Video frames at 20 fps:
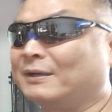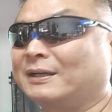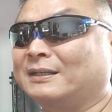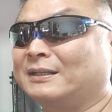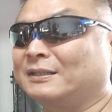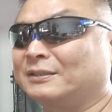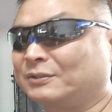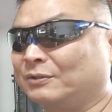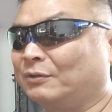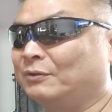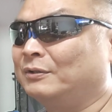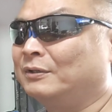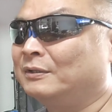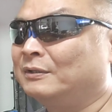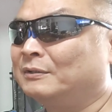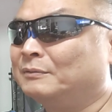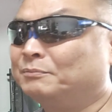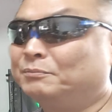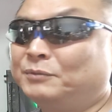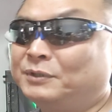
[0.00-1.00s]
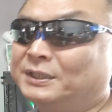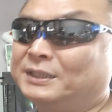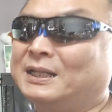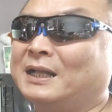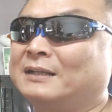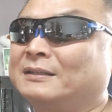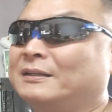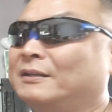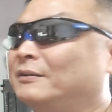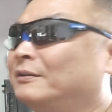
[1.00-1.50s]
わけでしょ無理
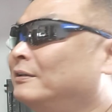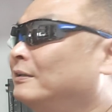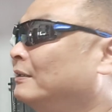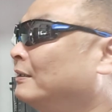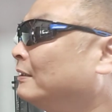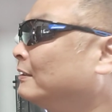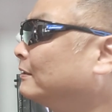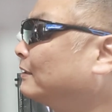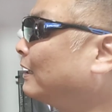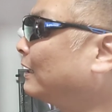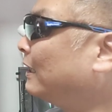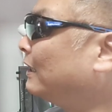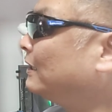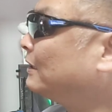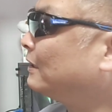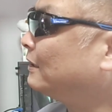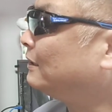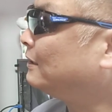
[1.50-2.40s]
なんだよだから